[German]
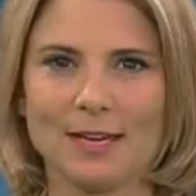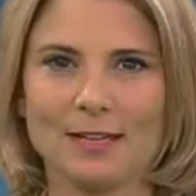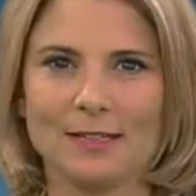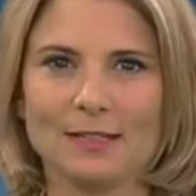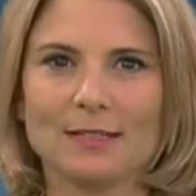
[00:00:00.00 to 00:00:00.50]

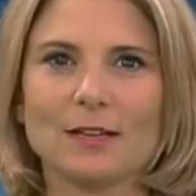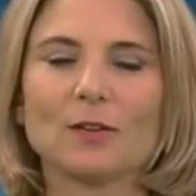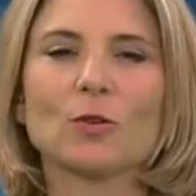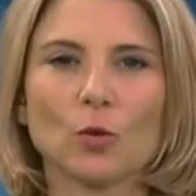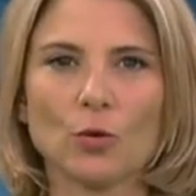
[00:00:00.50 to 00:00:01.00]
In dieser
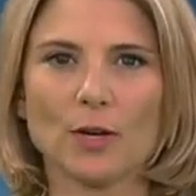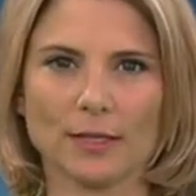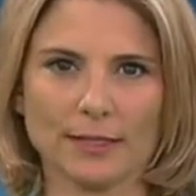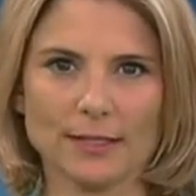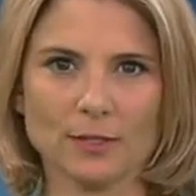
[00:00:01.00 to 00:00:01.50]

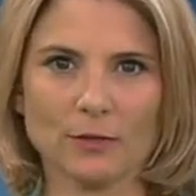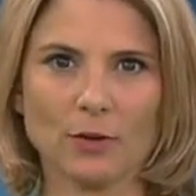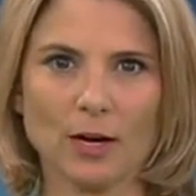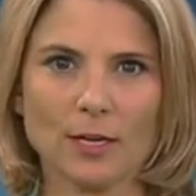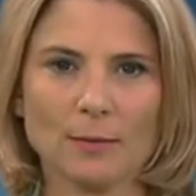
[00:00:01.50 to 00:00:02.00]
Corona-Krise und
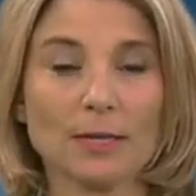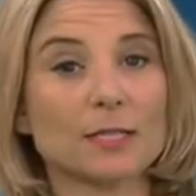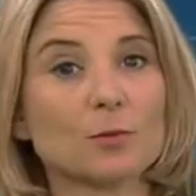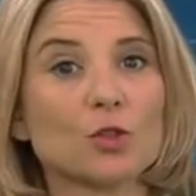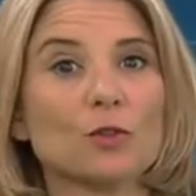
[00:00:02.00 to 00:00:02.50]
vor allem bei
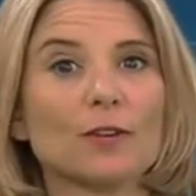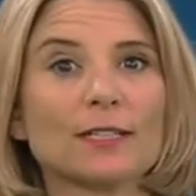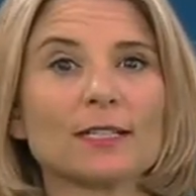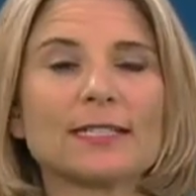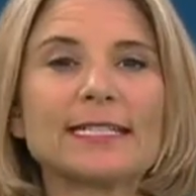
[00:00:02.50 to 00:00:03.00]
diesem schönen
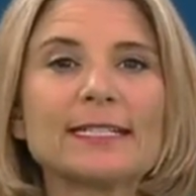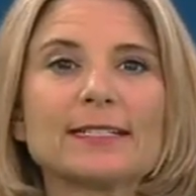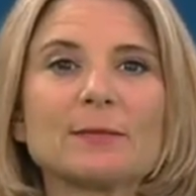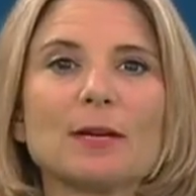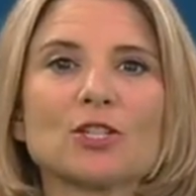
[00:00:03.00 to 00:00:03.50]
Wetter zieht
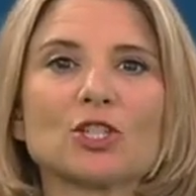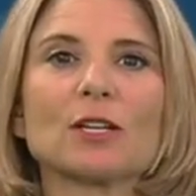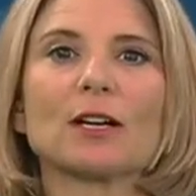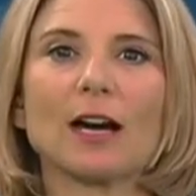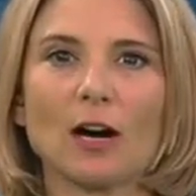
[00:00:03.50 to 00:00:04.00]
es die Menschen
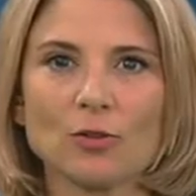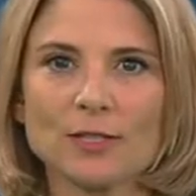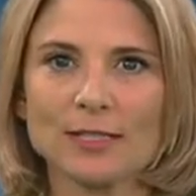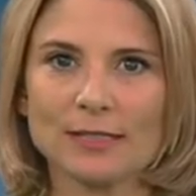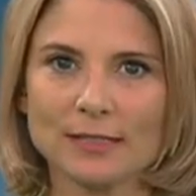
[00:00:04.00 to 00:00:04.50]

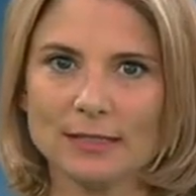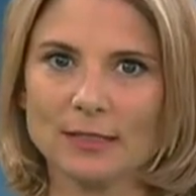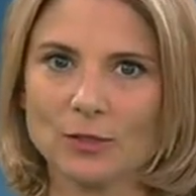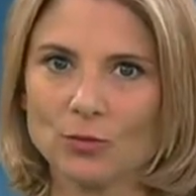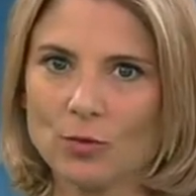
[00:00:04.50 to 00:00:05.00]
raus in die
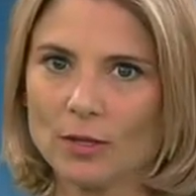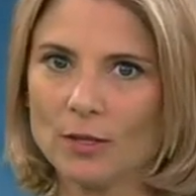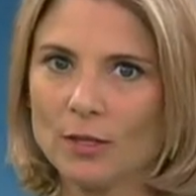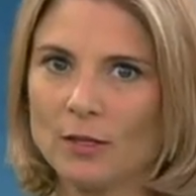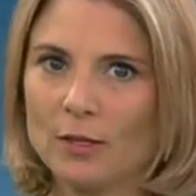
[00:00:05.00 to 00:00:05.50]
Natur.
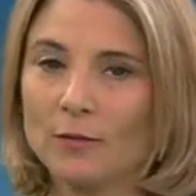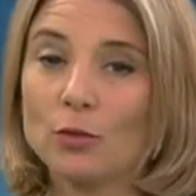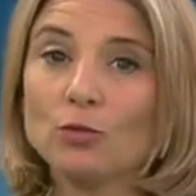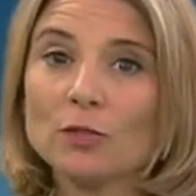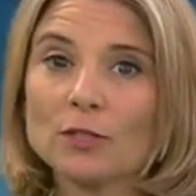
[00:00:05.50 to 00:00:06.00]
Wie
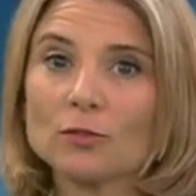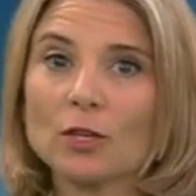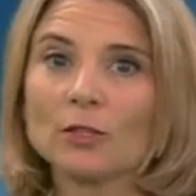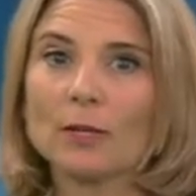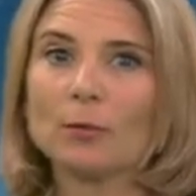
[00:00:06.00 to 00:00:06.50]
gut, dass nun
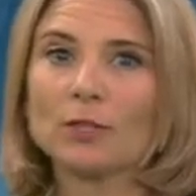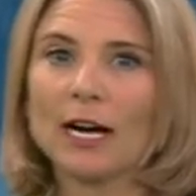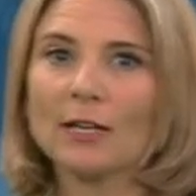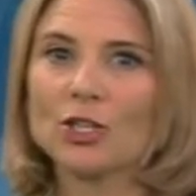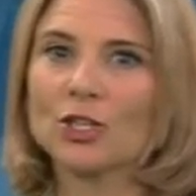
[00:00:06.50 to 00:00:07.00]
auch der
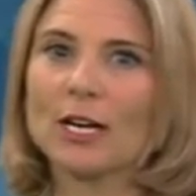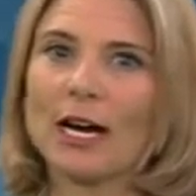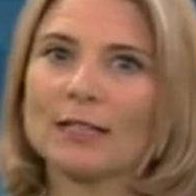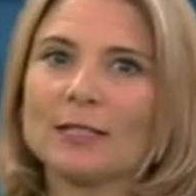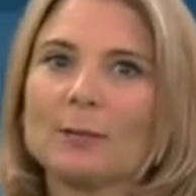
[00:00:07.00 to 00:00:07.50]
Botanische
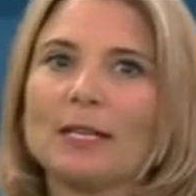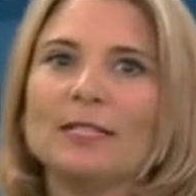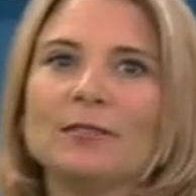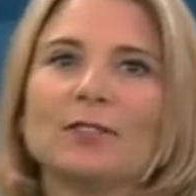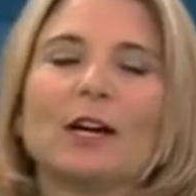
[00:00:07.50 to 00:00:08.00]
Garten in
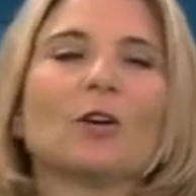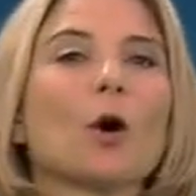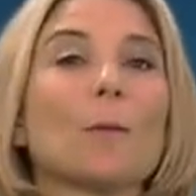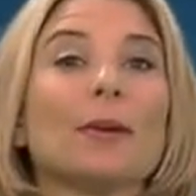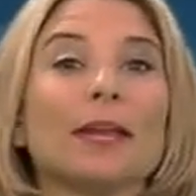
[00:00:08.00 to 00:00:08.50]
Berlin wieder
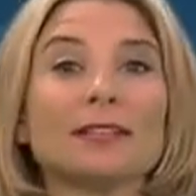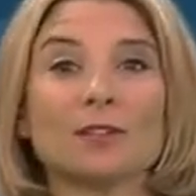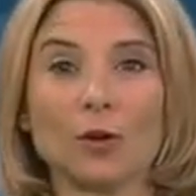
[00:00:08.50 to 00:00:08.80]
komplett